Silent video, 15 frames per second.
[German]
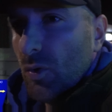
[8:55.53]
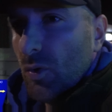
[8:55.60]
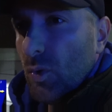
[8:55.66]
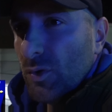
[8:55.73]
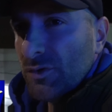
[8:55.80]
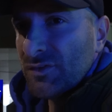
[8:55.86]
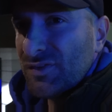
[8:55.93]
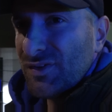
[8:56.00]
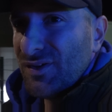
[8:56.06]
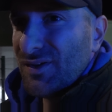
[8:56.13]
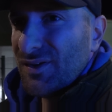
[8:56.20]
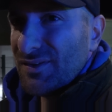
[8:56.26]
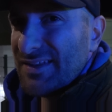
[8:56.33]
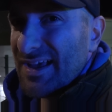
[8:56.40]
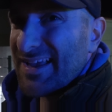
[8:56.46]
Und
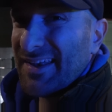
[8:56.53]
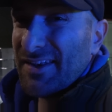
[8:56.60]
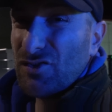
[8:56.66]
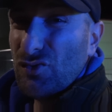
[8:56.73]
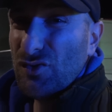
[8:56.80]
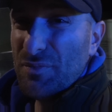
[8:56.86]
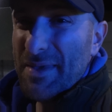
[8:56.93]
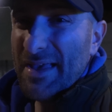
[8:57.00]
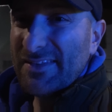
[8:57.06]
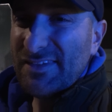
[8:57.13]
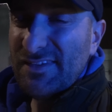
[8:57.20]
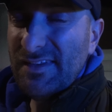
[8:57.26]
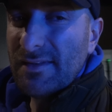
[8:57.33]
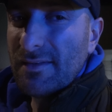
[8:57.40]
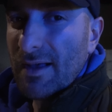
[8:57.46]
äh, der kann natürlich mehr
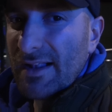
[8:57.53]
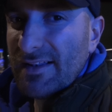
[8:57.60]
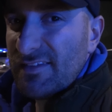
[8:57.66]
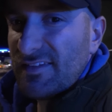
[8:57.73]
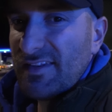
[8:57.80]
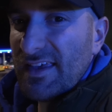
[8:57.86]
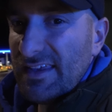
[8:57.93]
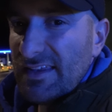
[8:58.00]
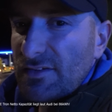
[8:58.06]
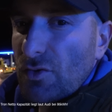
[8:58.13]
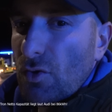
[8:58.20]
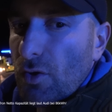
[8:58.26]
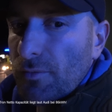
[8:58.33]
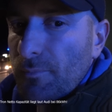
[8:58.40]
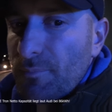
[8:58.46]
ziehen als der
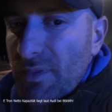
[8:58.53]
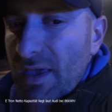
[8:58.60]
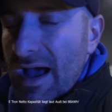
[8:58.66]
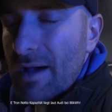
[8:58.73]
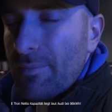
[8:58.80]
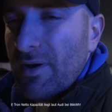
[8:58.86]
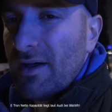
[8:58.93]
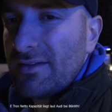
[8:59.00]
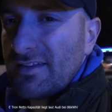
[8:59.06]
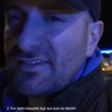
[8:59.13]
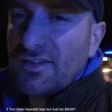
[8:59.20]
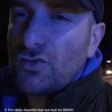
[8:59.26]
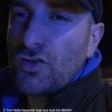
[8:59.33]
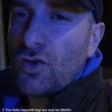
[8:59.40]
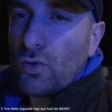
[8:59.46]
e-tron. Aber das
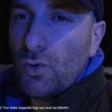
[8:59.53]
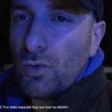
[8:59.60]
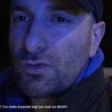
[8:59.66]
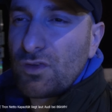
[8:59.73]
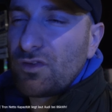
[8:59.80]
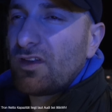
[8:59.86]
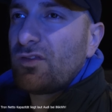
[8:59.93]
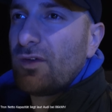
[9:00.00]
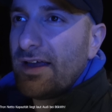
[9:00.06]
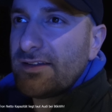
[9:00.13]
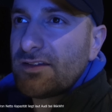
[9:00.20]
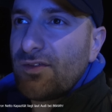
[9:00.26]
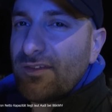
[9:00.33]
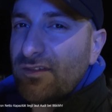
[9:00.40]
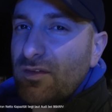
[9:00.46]
ist natürlich auch Luxus, also
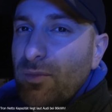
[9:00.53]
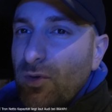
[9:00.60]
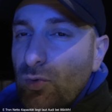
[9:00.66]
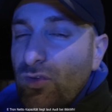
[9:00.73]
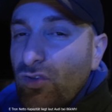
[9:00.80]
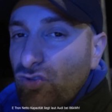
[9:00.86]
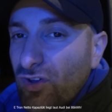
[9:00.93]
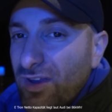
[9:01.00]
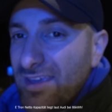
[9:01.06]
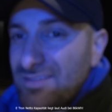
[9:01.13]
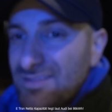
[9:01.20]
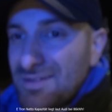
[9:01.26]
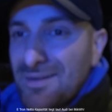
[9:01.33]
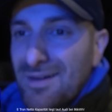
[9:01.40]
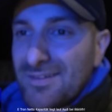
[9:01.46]
21 Minuten ist schon
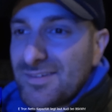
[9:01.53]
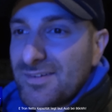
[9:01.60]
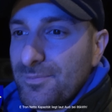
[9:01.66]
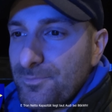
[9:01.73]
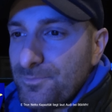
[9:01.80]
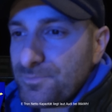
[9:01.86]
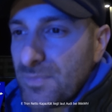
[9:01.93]
echt krass.